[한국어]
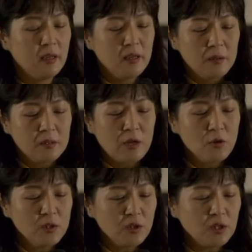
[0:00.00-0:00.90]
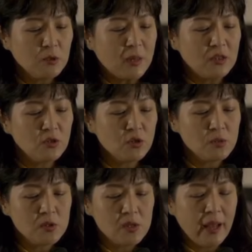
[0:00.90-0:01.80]
다큐멘터리로
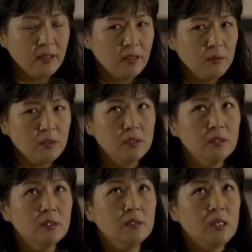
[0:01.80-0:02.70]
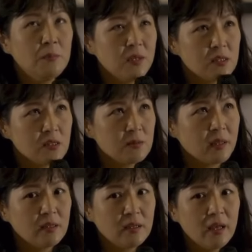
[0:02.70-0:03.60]
만들어지면서 한 그 EBS에서
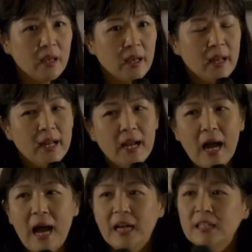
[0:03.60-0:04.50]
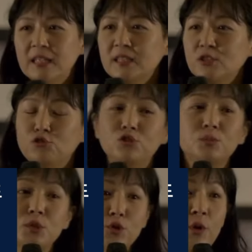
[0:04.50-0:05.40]
만든 게 아이들
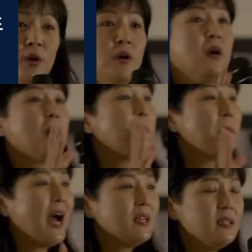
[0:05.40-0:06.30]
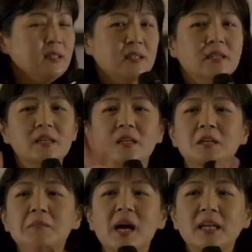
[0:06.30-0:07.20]
그룹을 둬요 반은
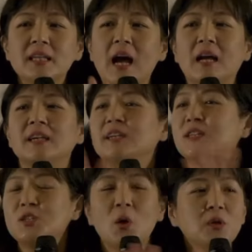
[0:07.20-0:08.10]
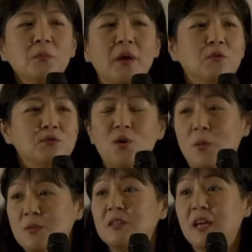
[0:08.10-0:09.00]
음악이나 악기를 전혀 배운 적
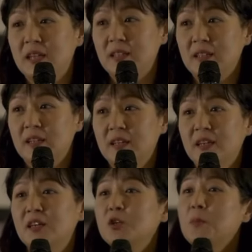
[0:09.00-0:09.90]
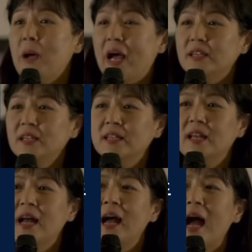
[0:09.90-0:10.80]
없는 아이들. 그리고 반은
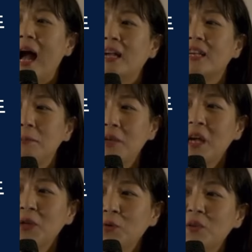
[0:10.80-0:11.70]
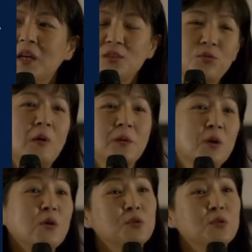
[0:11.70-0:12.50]
악기, 피아노나 드럼 이런 것들을